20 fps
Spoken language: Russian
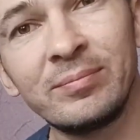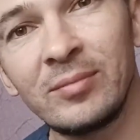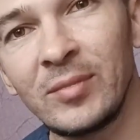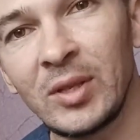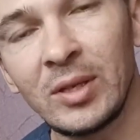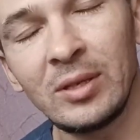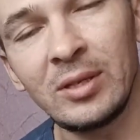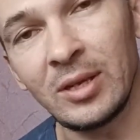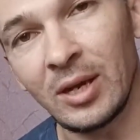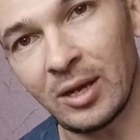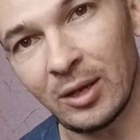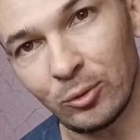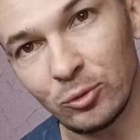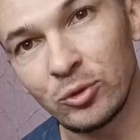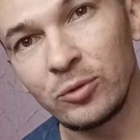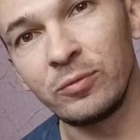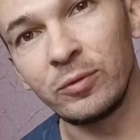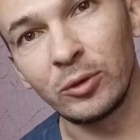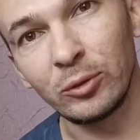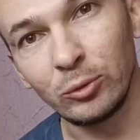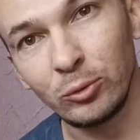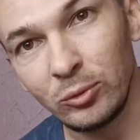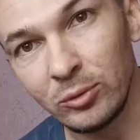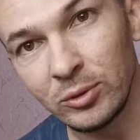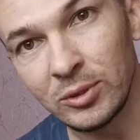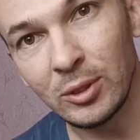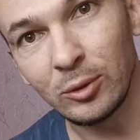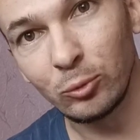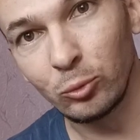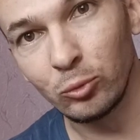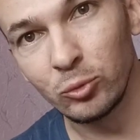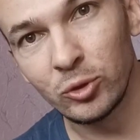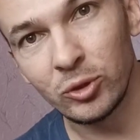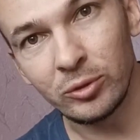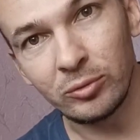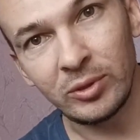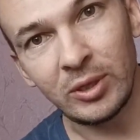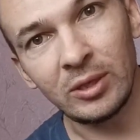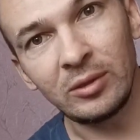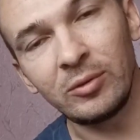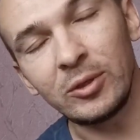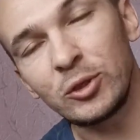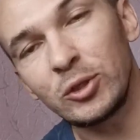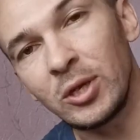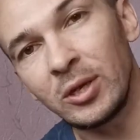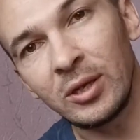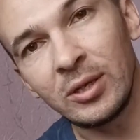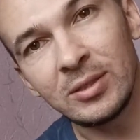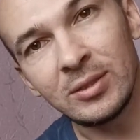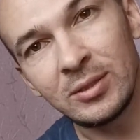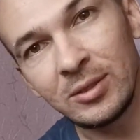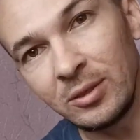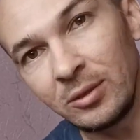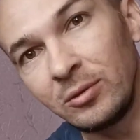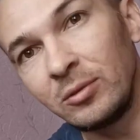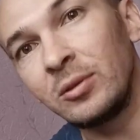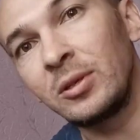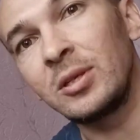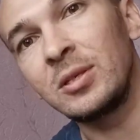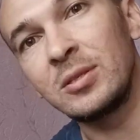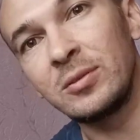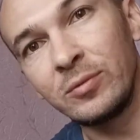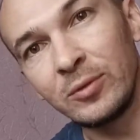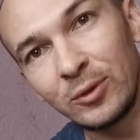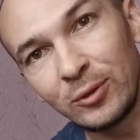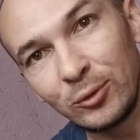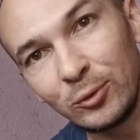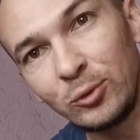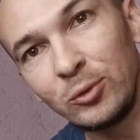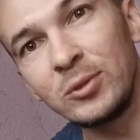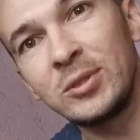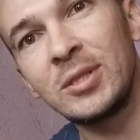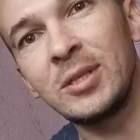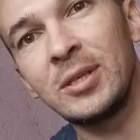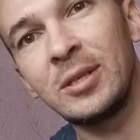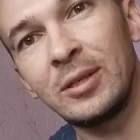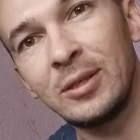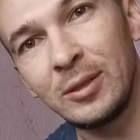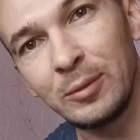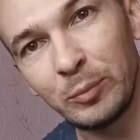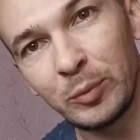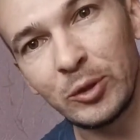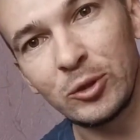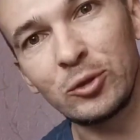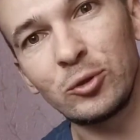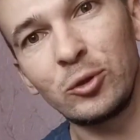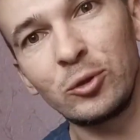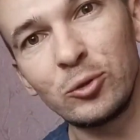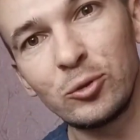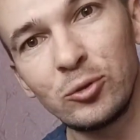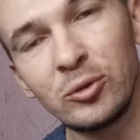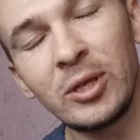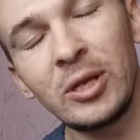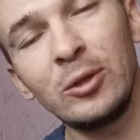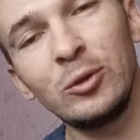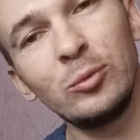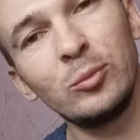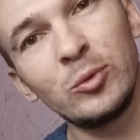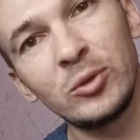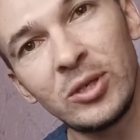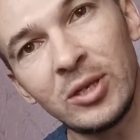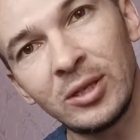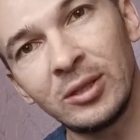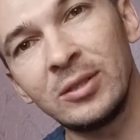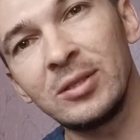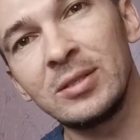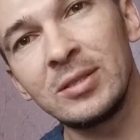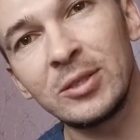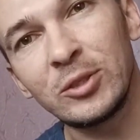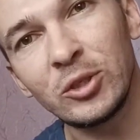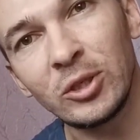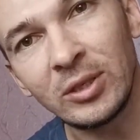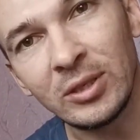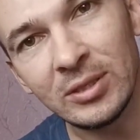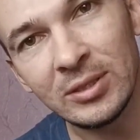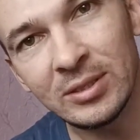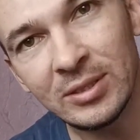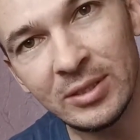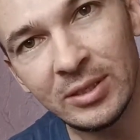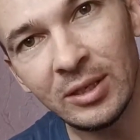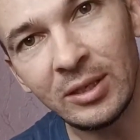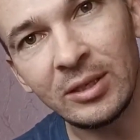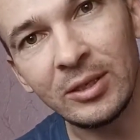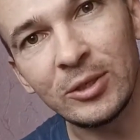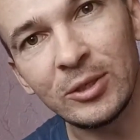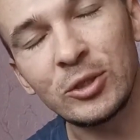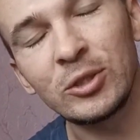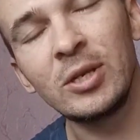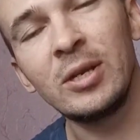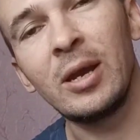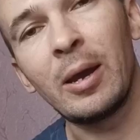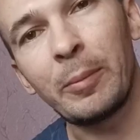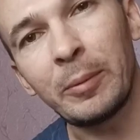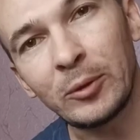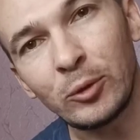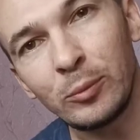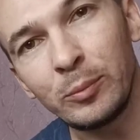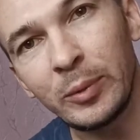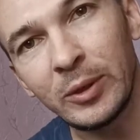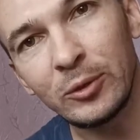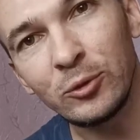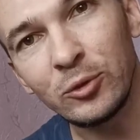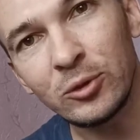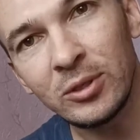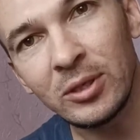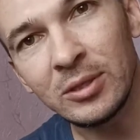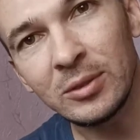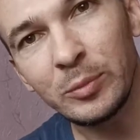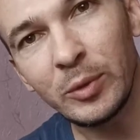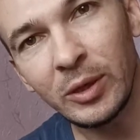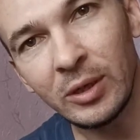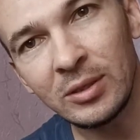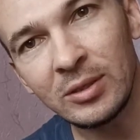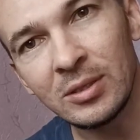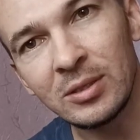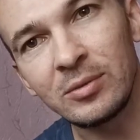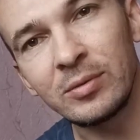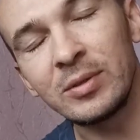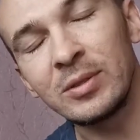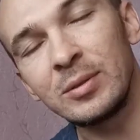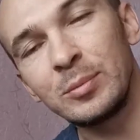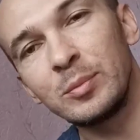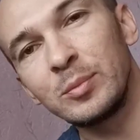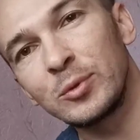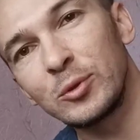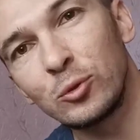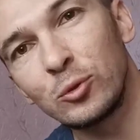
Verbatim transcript: я, короче, вернулся, тут же я два шага сделал, развернулся, пришел сюда и думаю, нет, ты сначала сделаешь, а потом пойдешь разбираться со своим